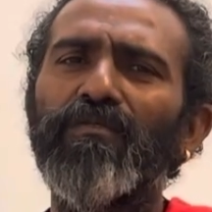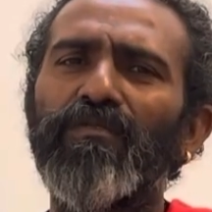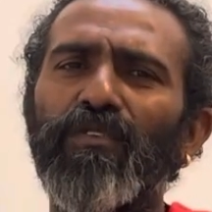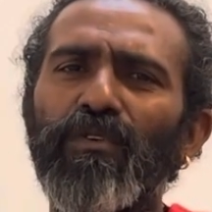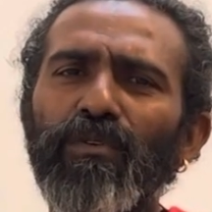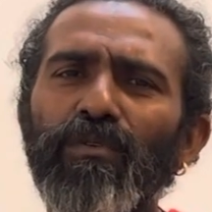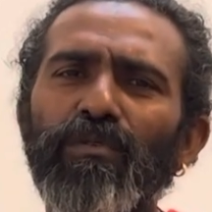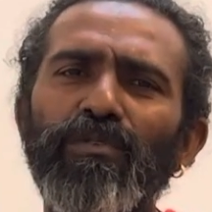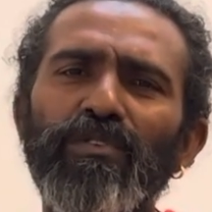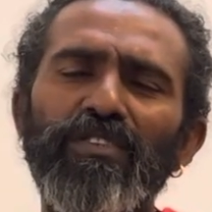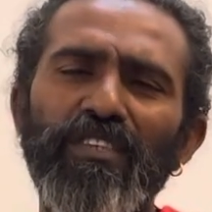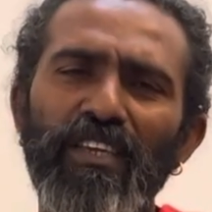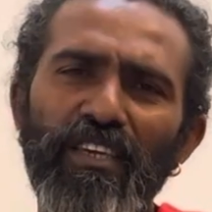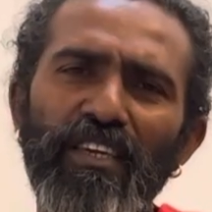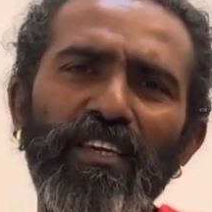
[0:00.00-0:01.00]
वो
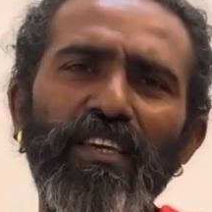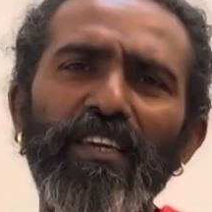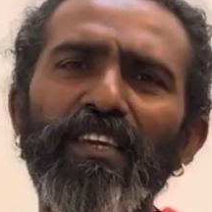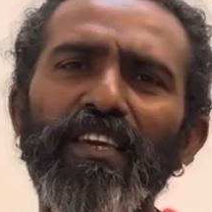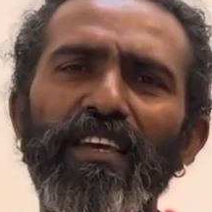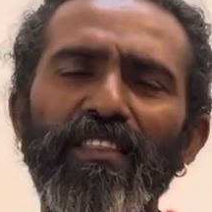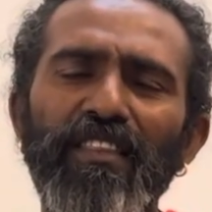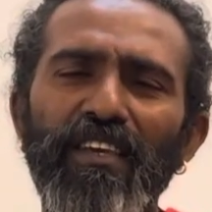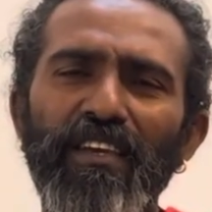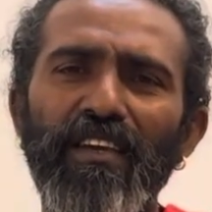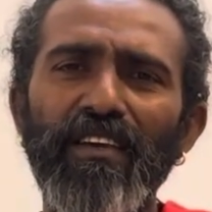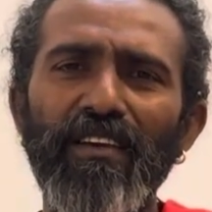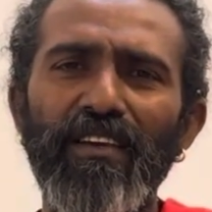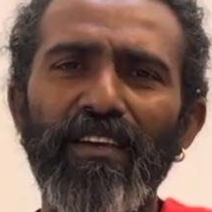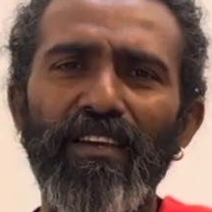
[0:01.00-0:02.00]
सही ही कहते
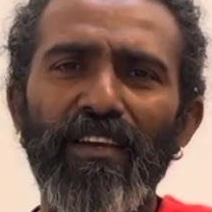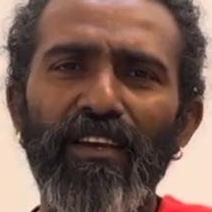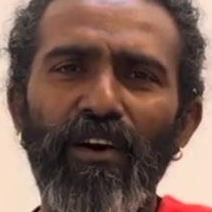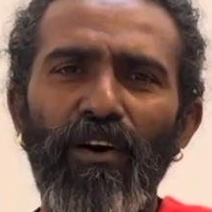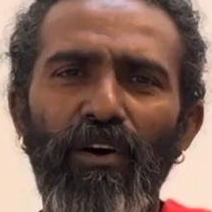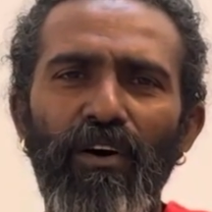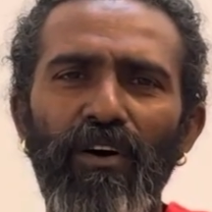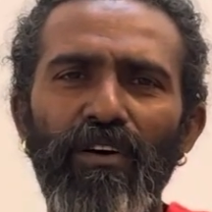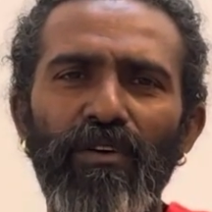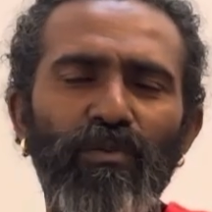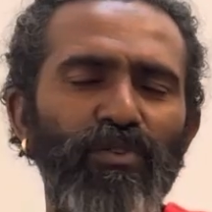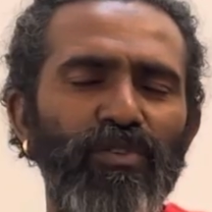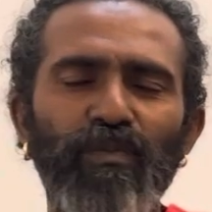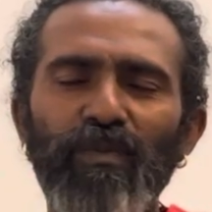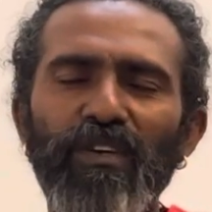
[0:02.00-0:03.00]
हैं और
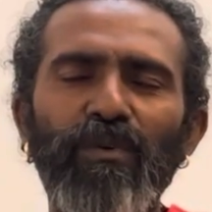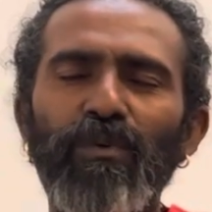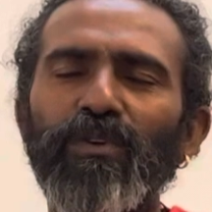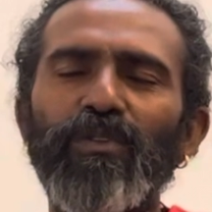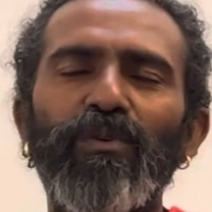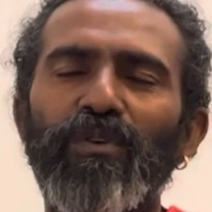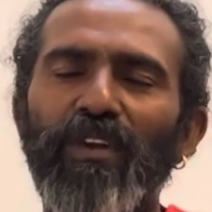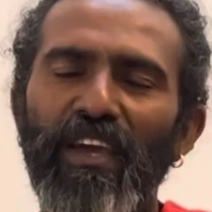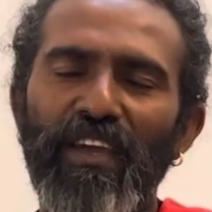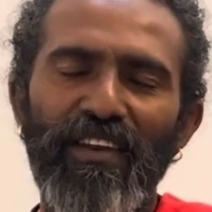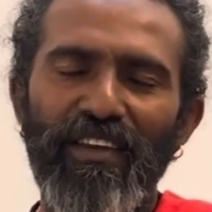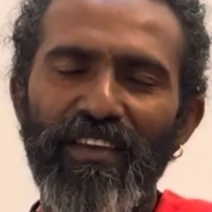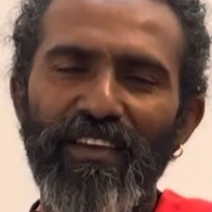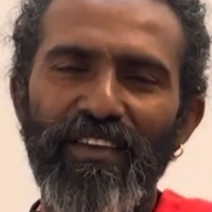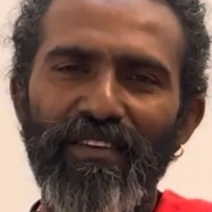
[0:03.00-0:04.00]
उसमें कोई दो राय
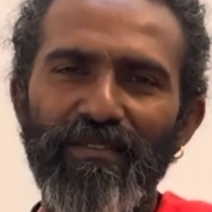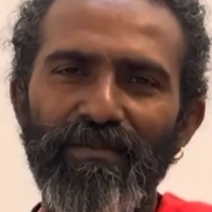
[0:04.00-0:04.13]
नहीं है